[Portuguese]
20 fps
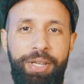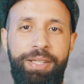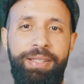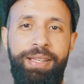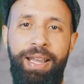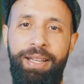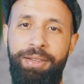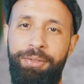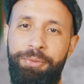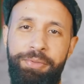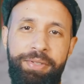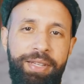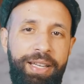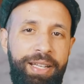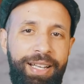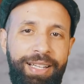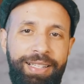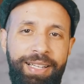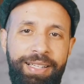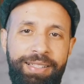Pois é, não
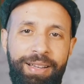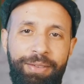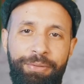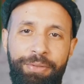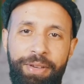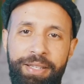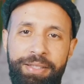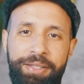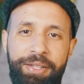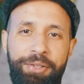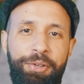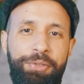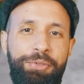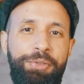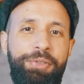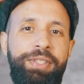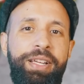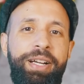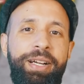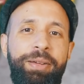seria dessa vez que
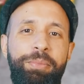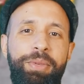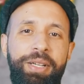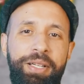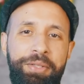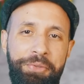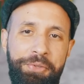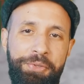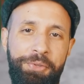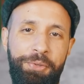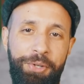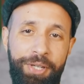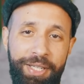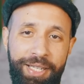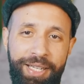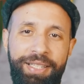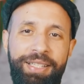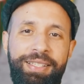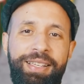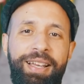nossos hermanos
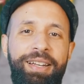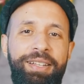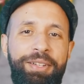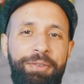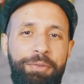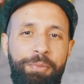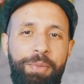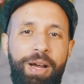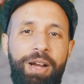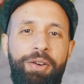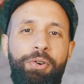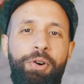organizariam uma